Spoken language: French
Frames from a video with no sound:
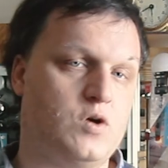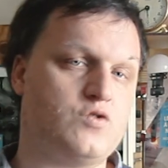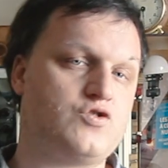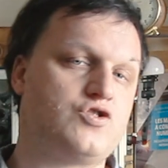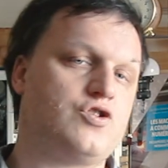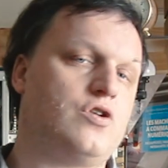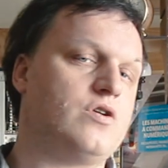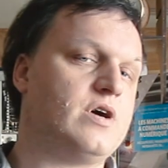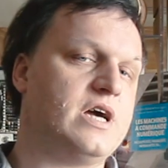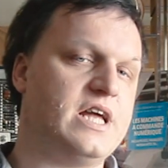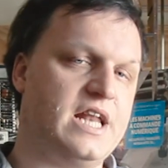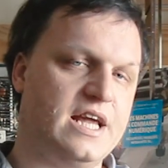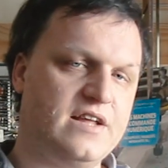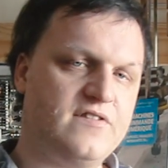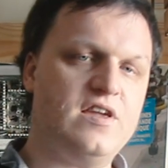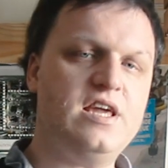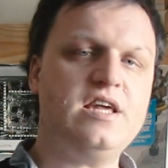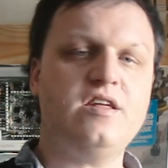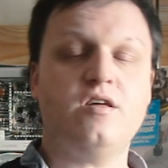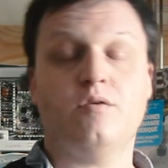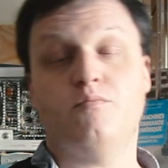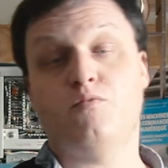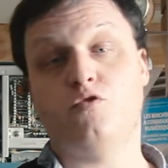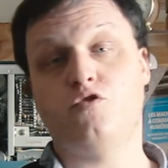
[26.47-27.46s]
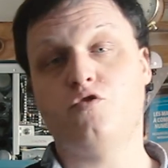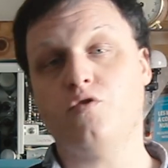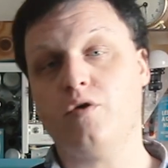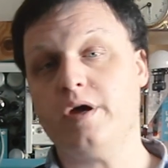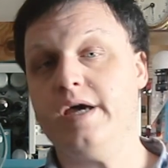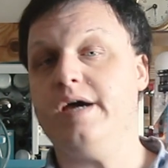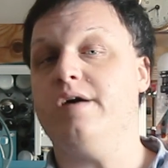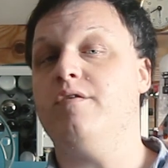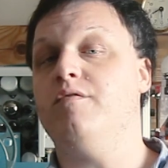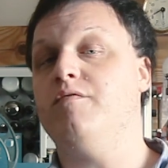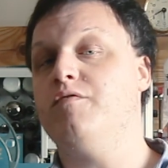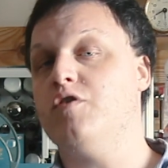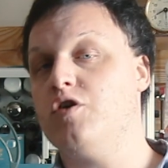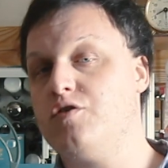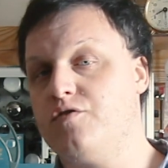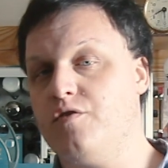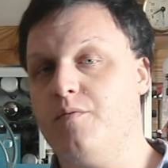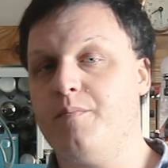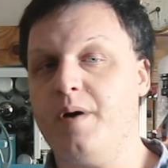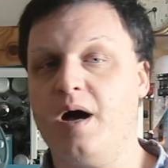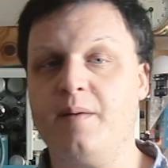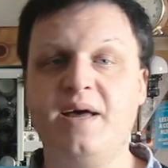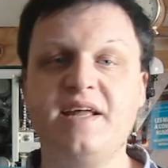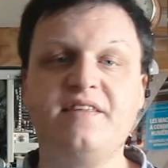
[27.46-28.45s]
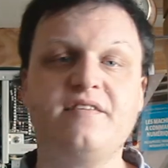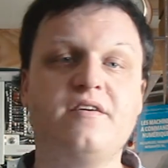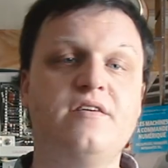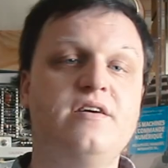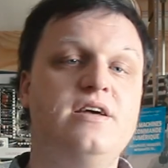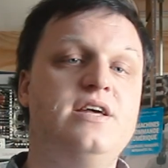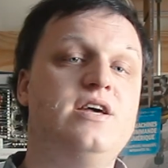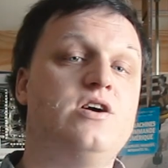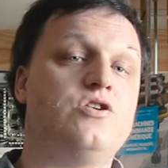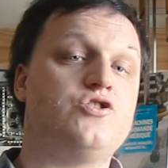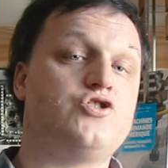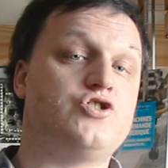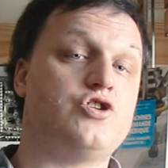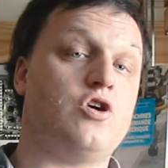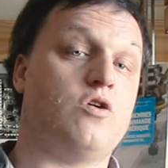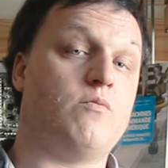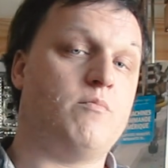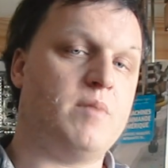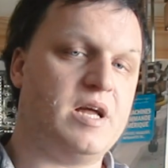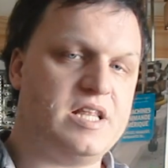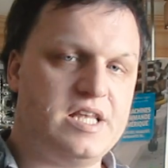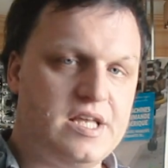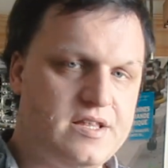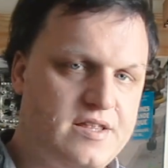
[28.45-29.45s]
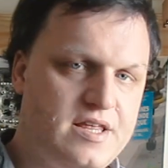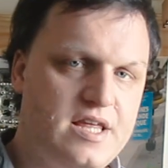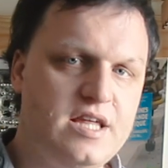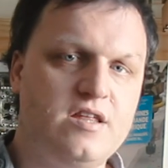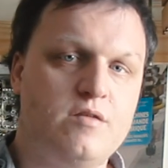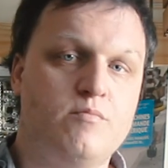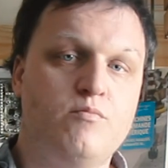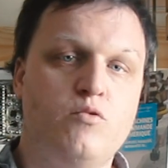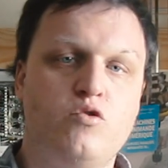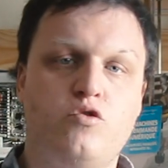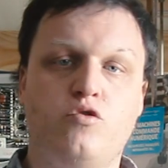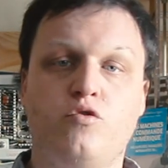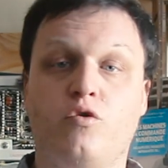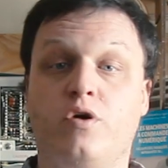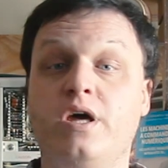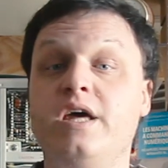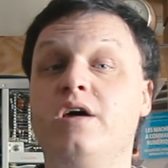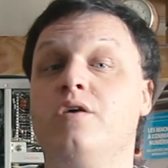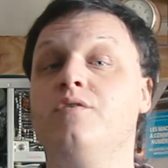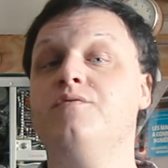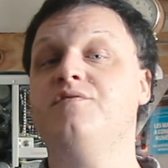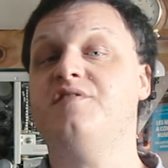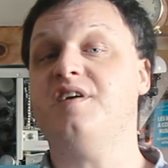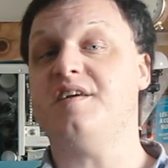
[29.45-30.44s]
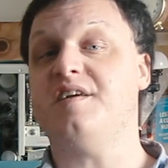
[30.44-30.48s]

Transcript: Un champ électrique, mesuré en volts par mètre, et un champ magnétique, mesuré en